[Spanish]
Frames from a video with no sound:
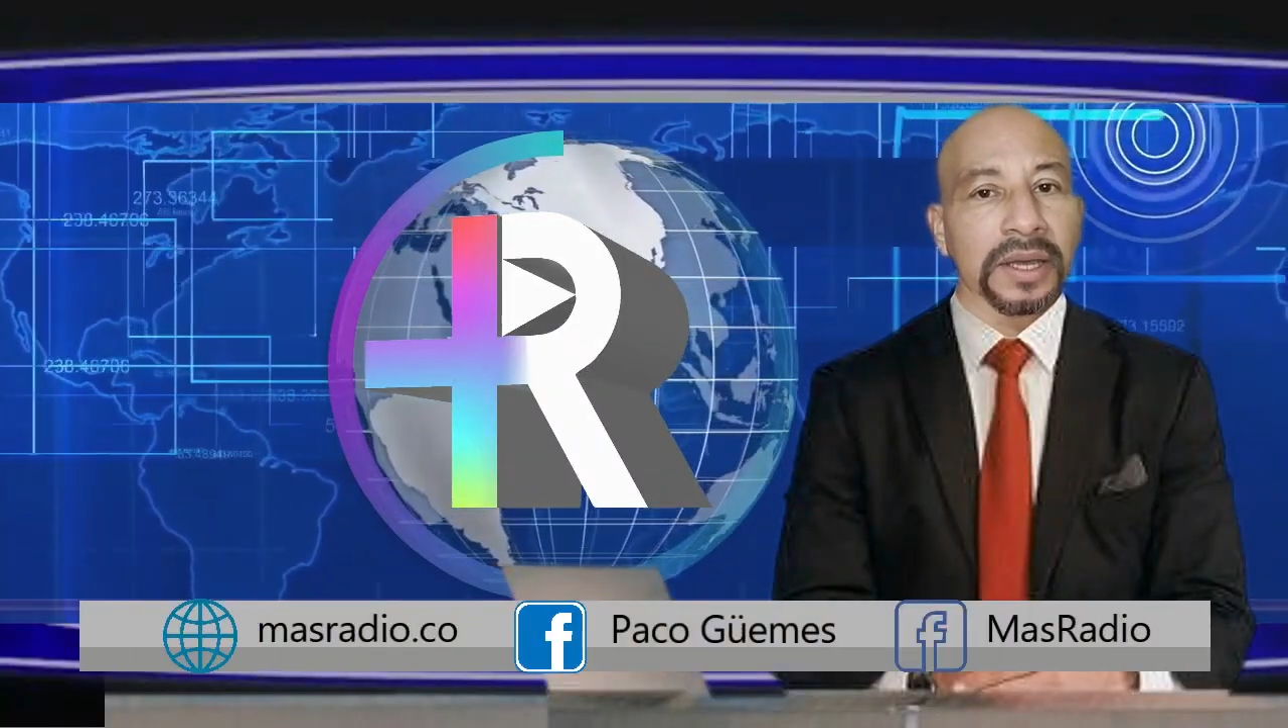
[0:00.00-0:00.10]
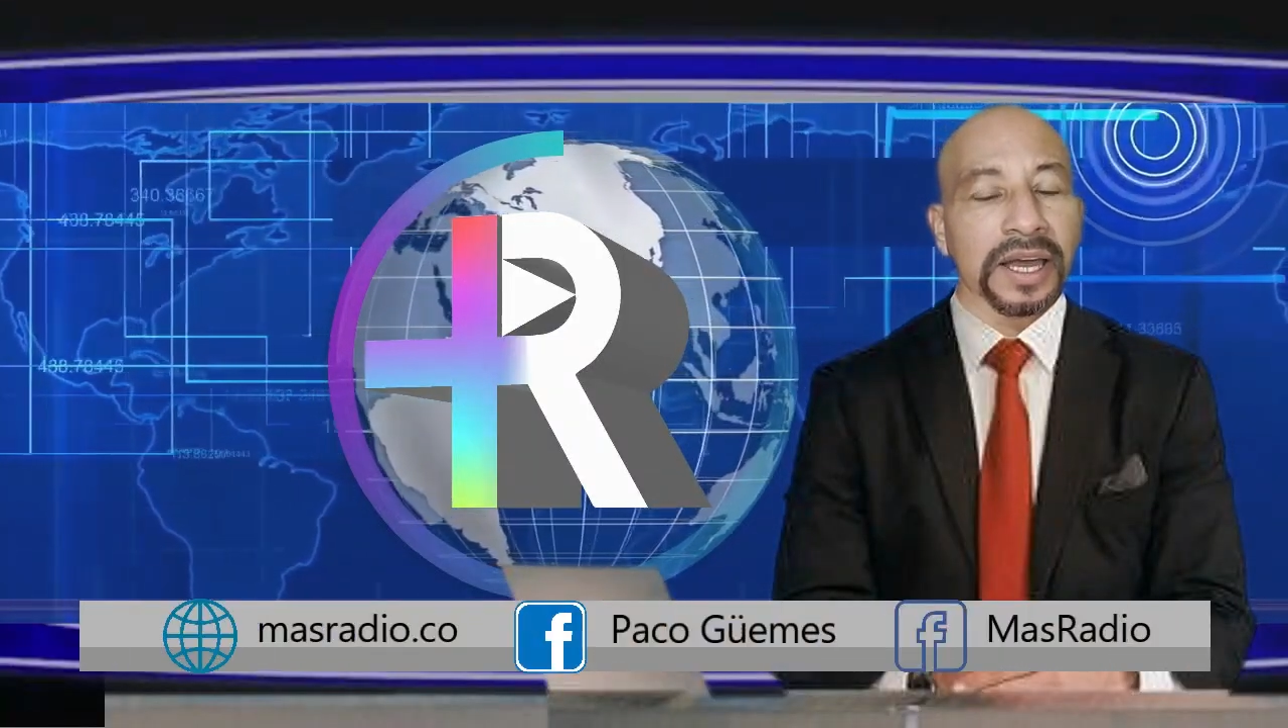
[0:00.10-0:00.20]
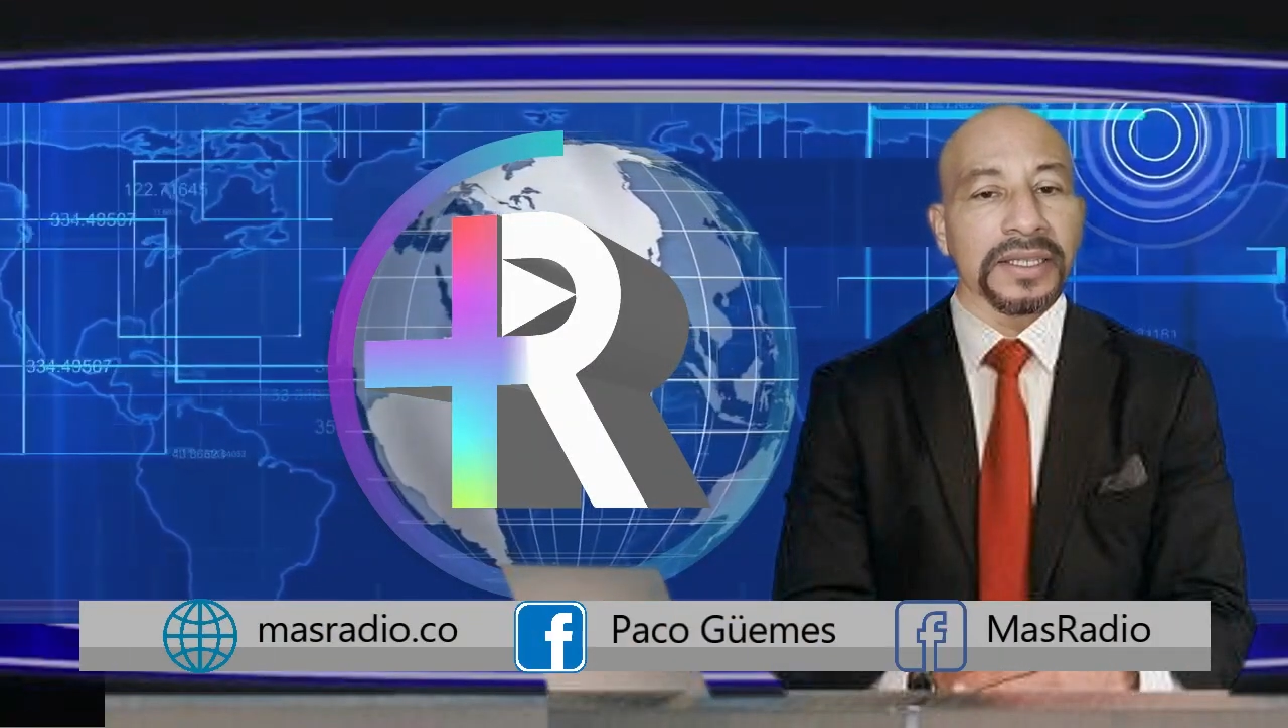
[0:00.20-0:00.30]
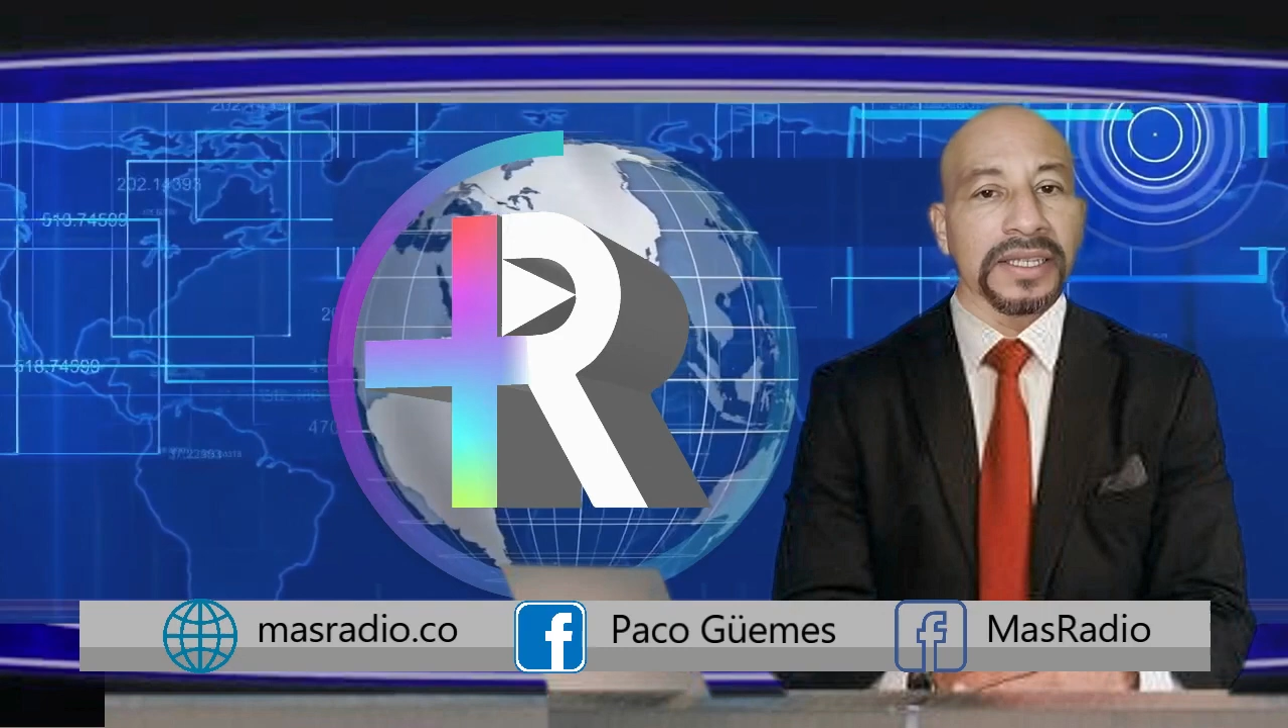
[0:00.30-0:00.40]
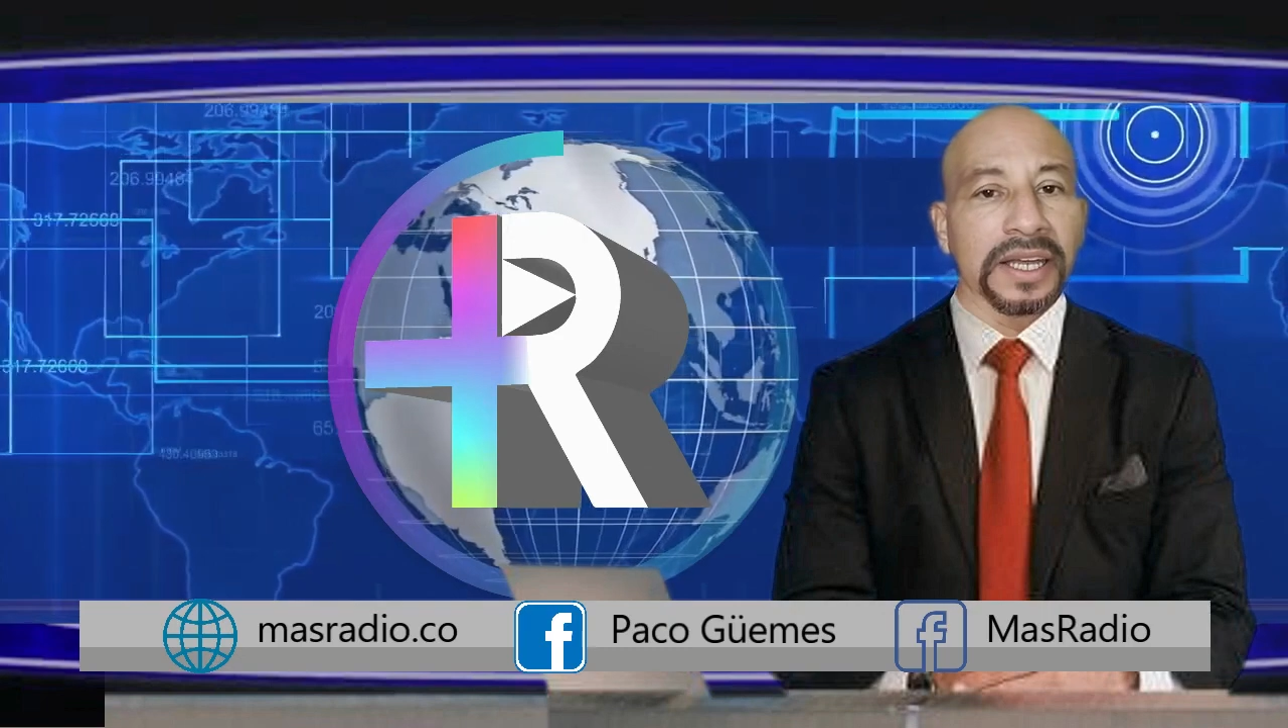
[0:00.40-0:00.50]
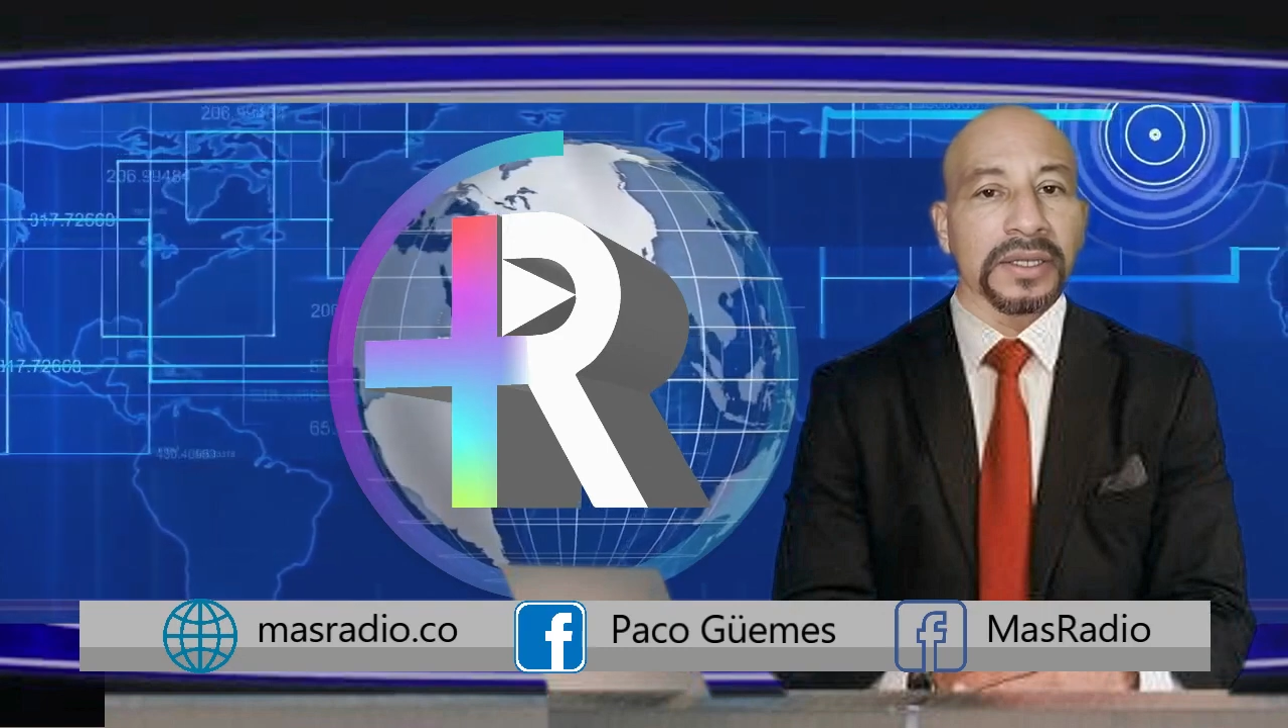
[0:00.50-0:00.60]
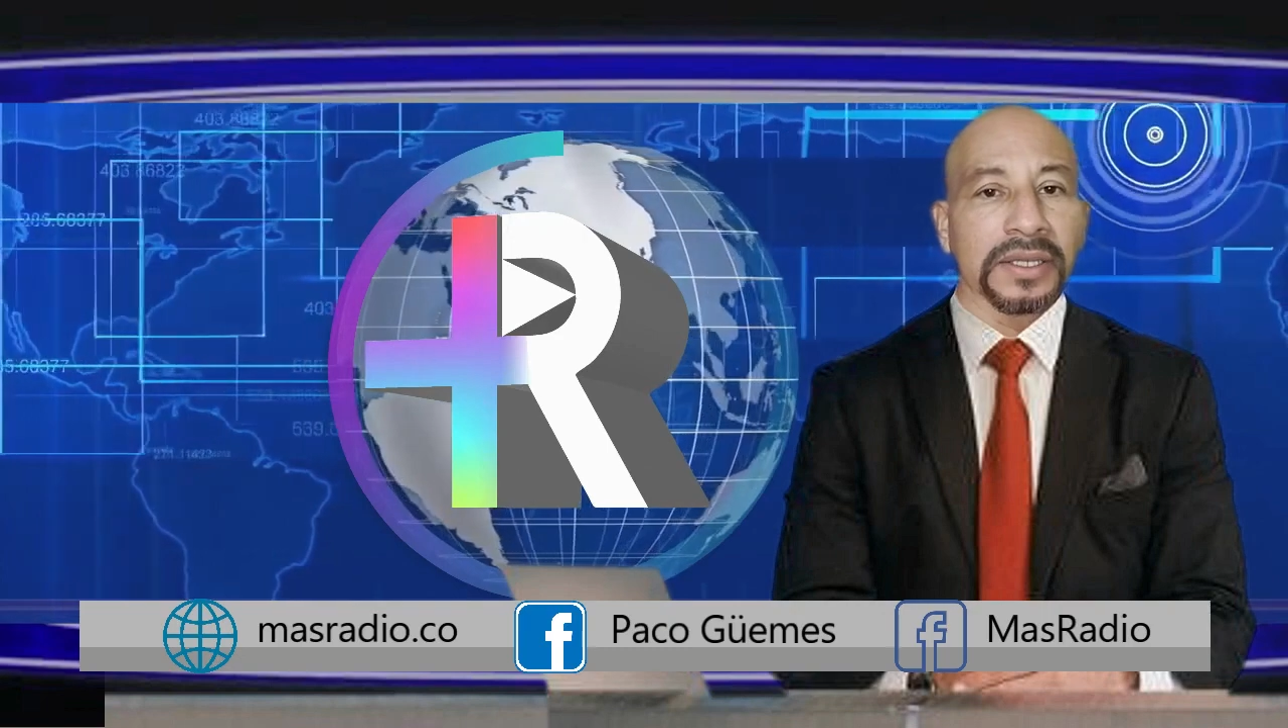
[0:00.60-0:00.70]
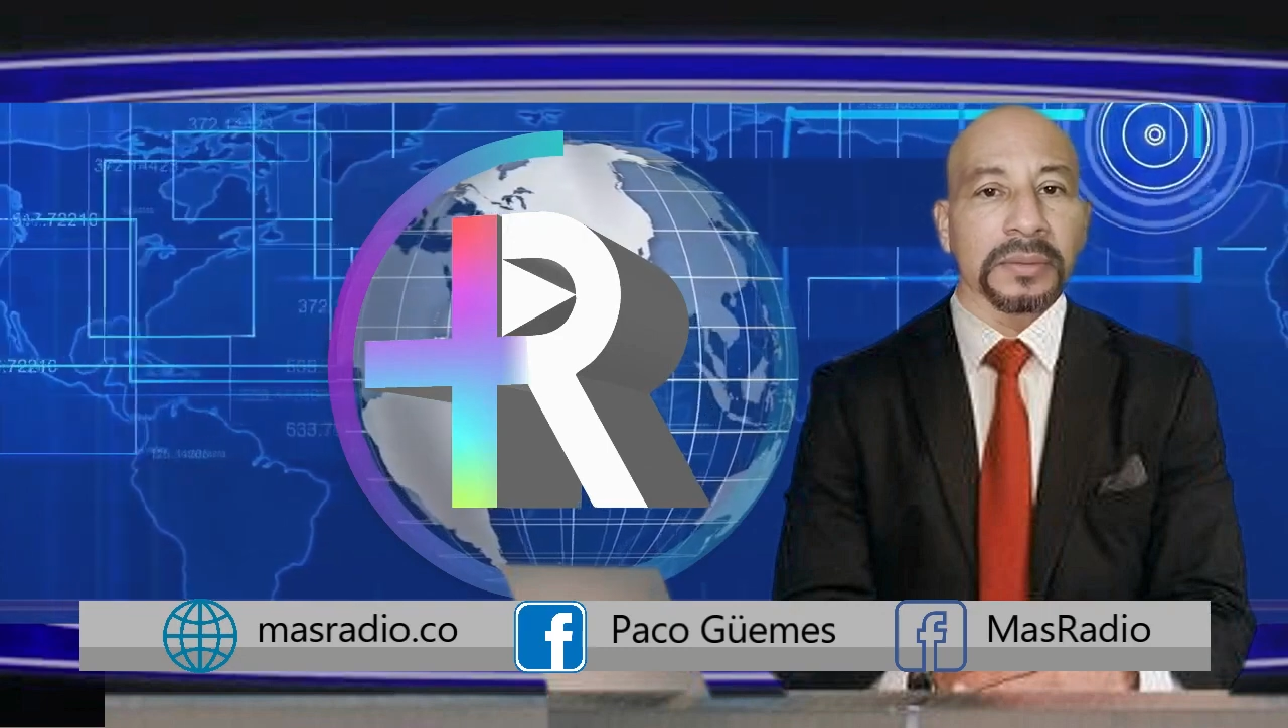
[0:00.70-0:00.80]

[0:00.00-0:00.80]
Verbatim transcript: precandidato